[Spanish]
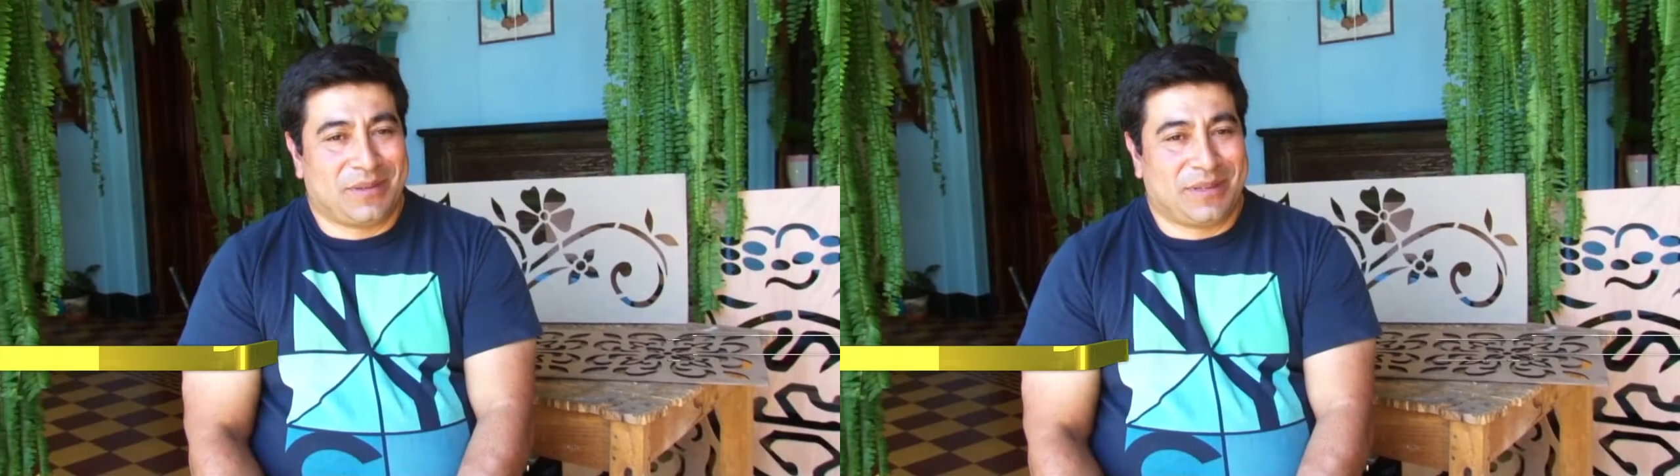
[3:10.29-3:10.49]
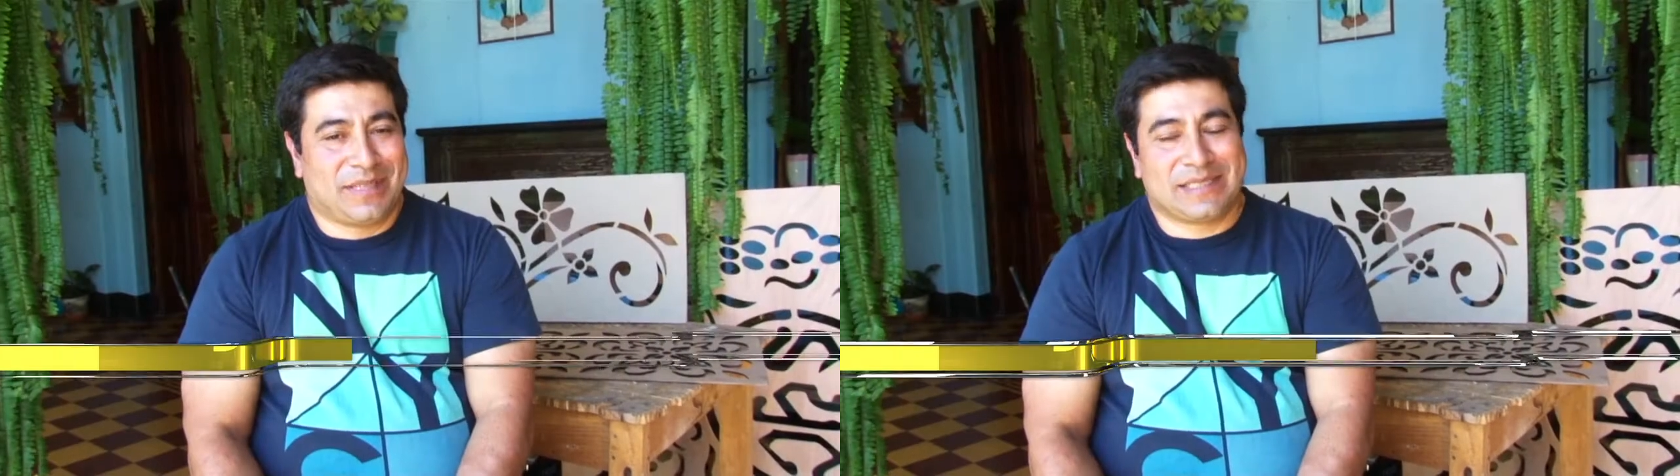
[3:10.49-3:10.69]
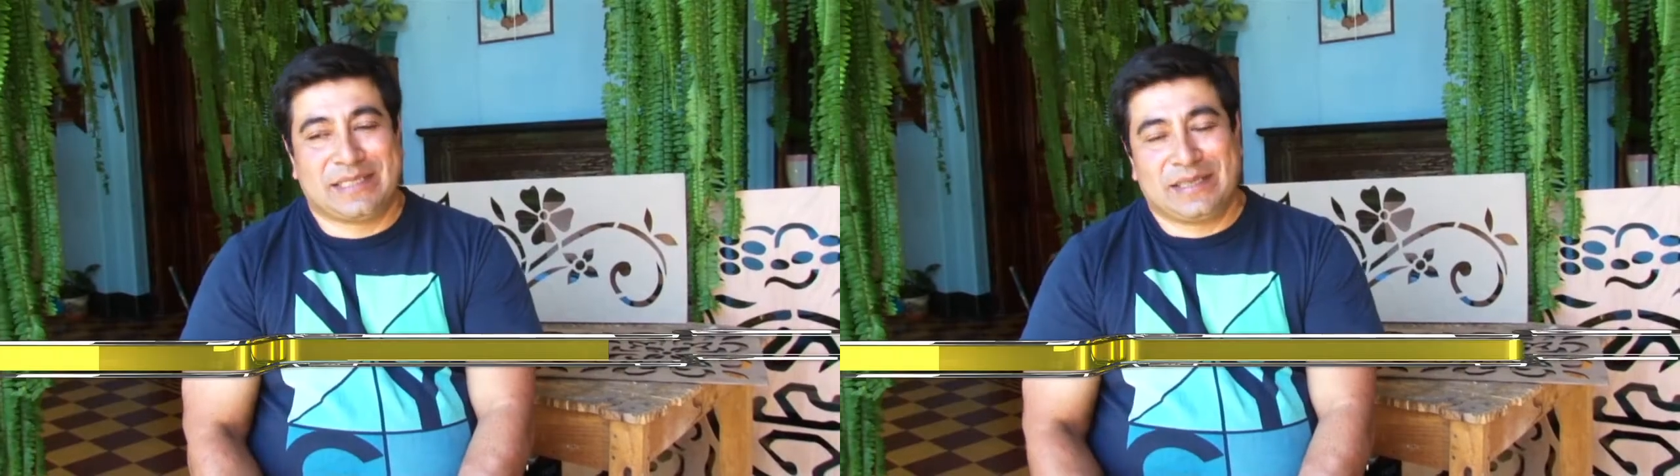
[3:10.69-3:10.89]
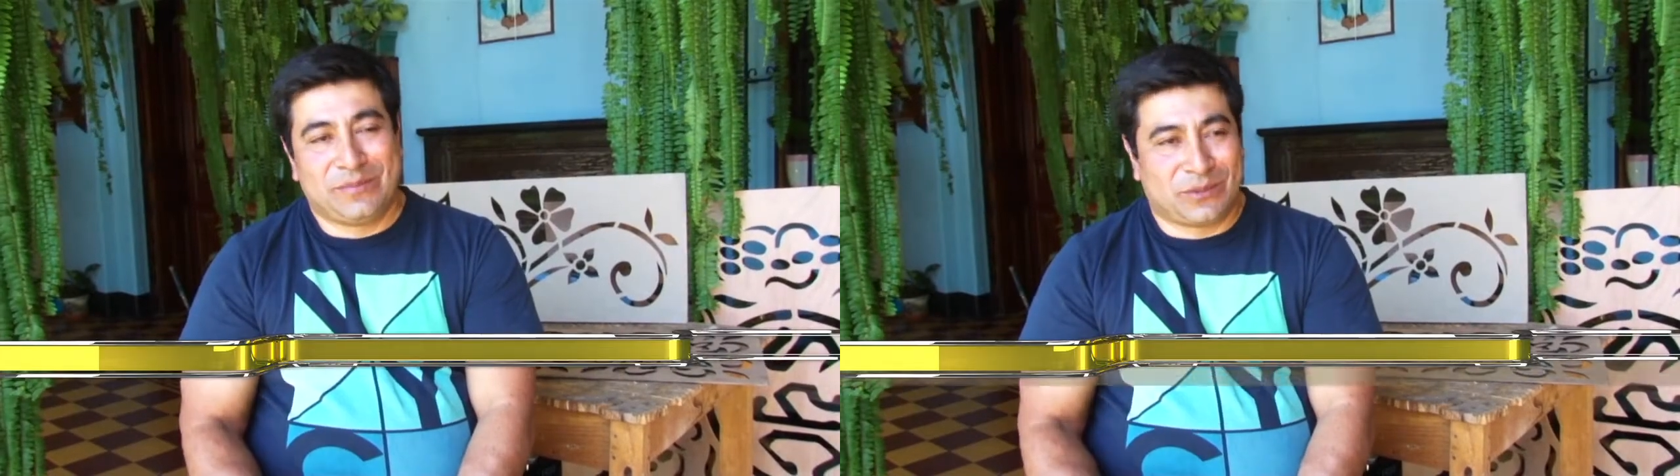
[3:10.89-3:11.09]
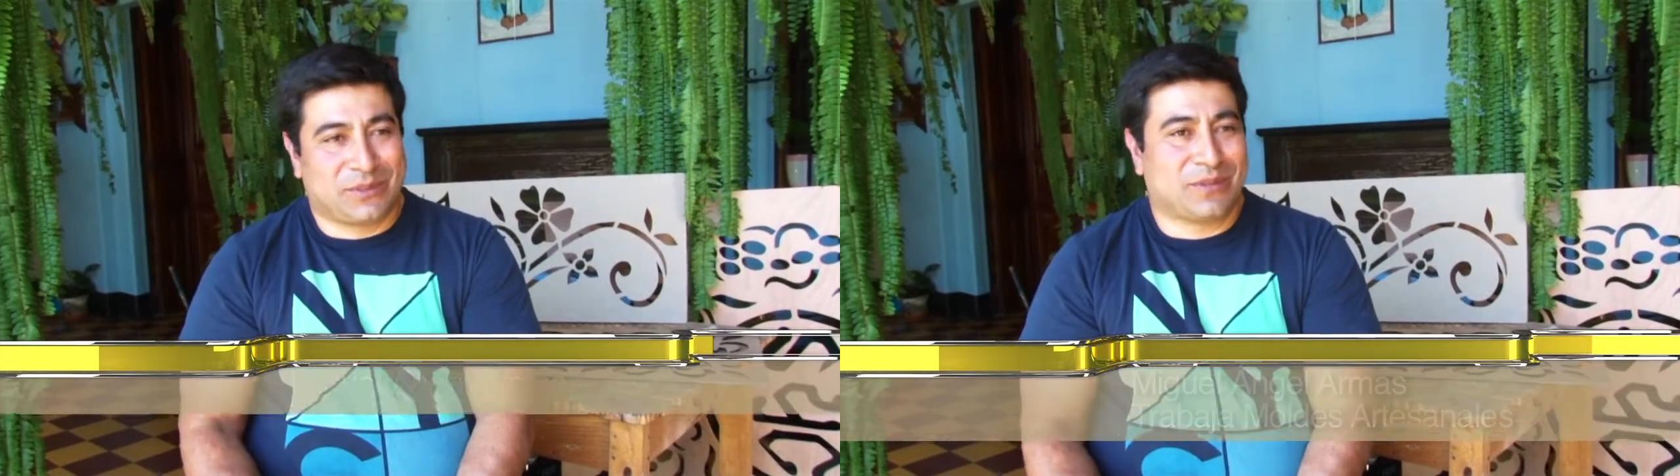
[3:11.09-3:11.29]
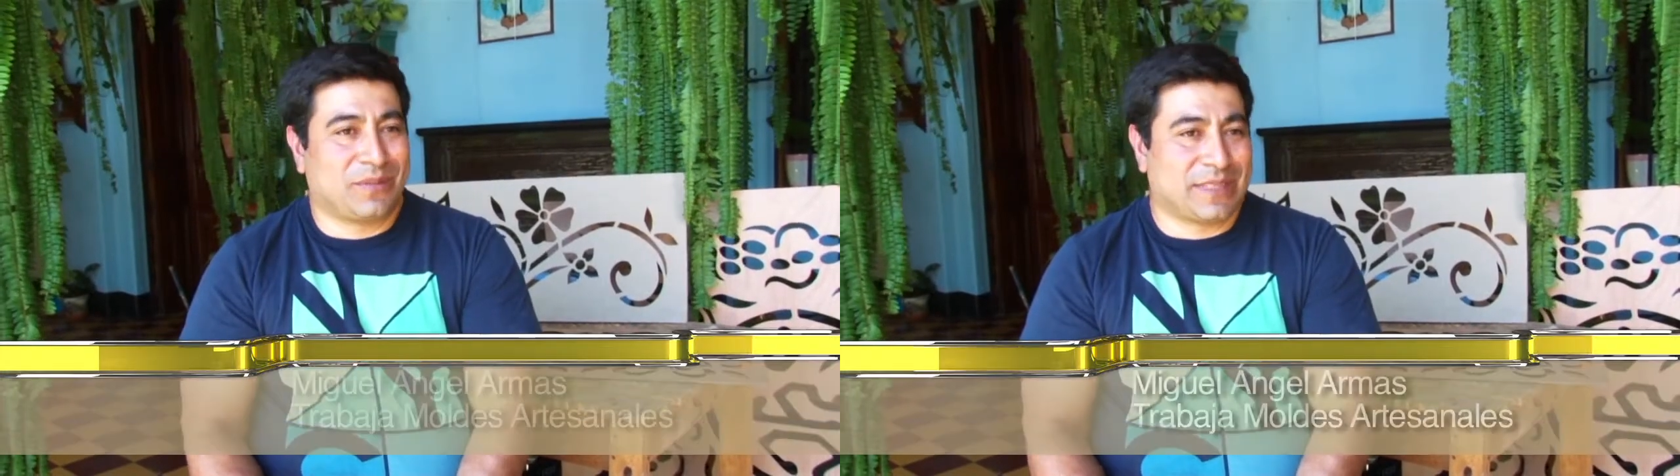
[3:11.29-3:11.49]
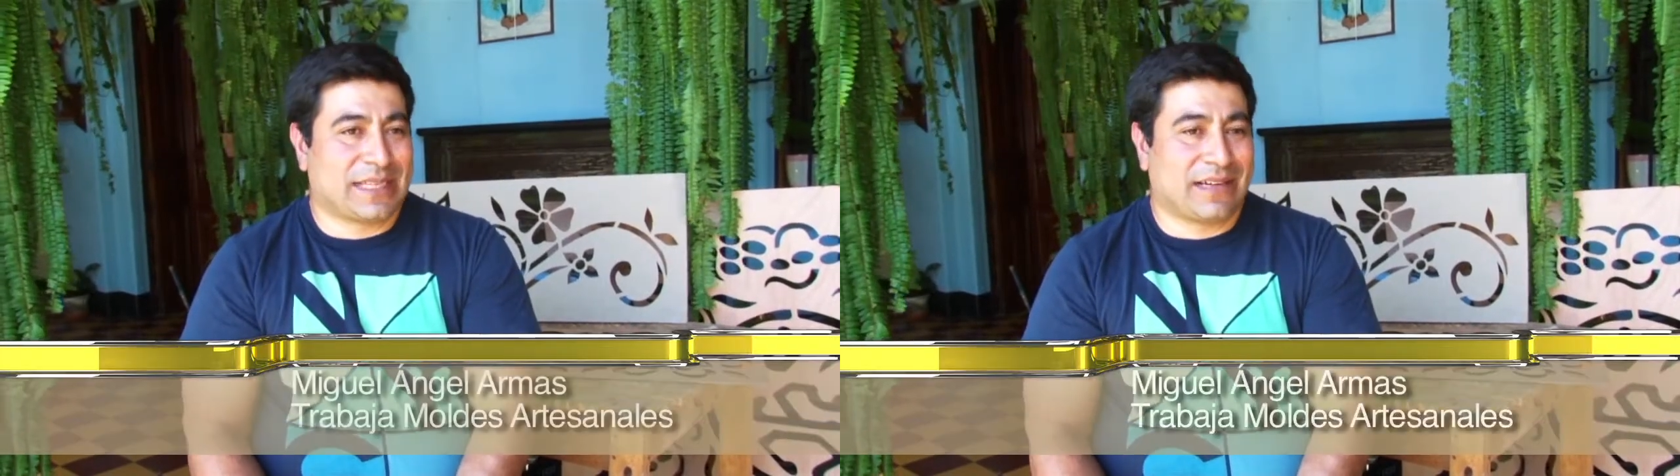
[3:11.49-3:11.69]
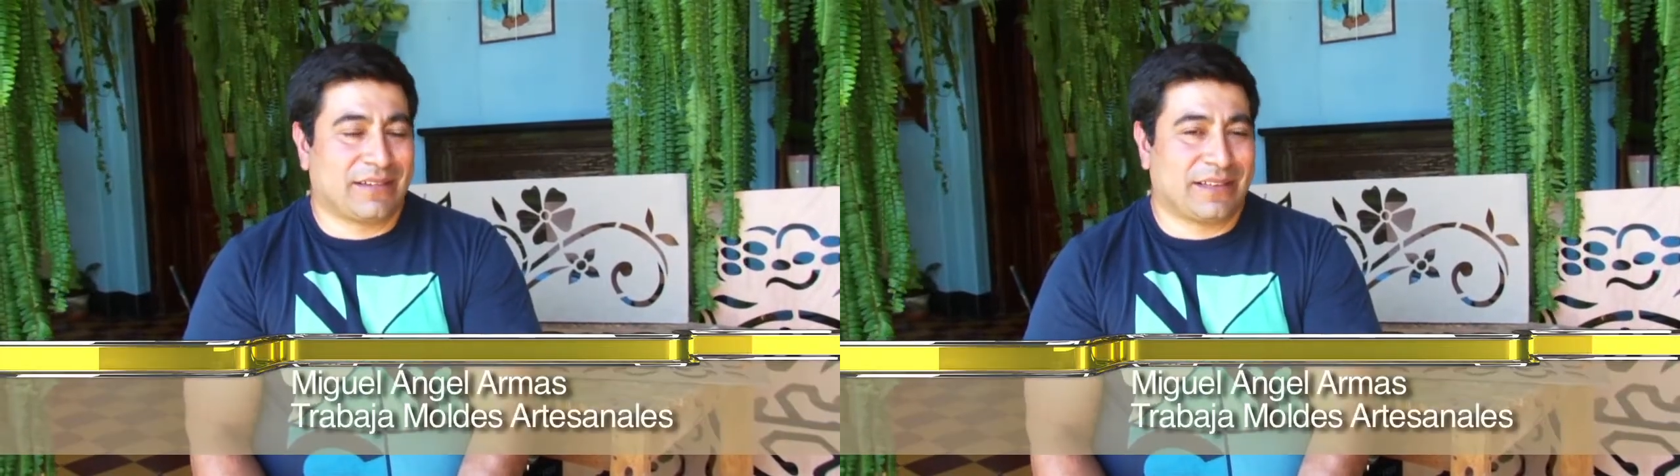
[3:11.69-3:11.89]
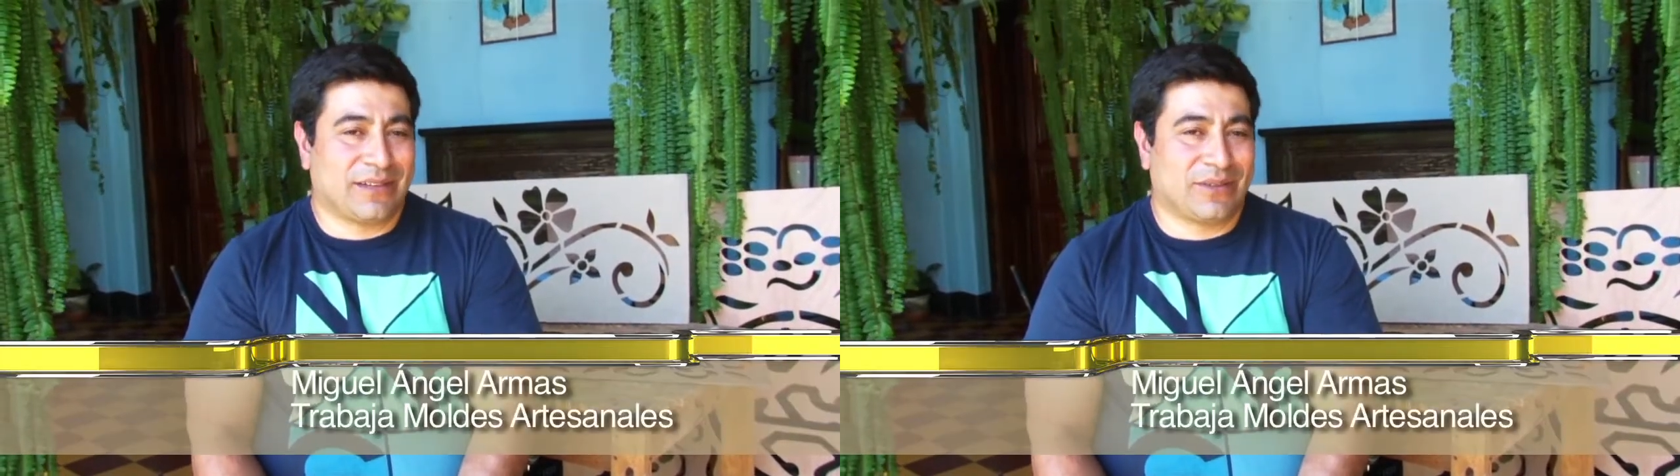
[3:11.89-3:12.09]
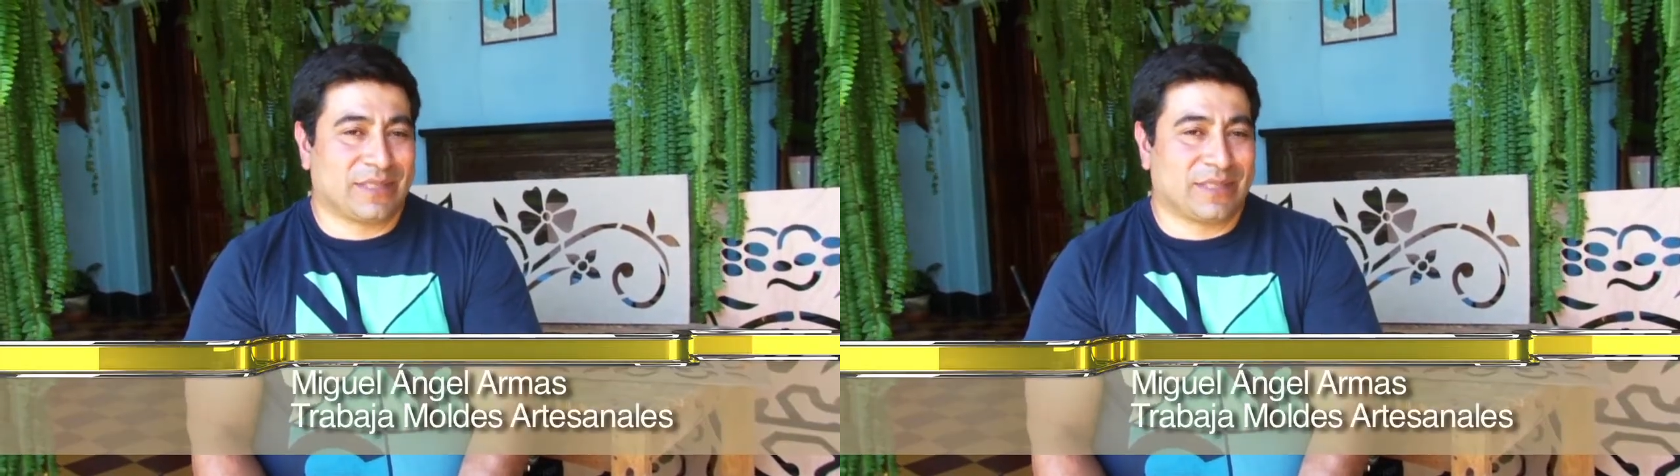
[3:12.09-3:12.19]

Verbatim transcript: decidimos comenzar a vender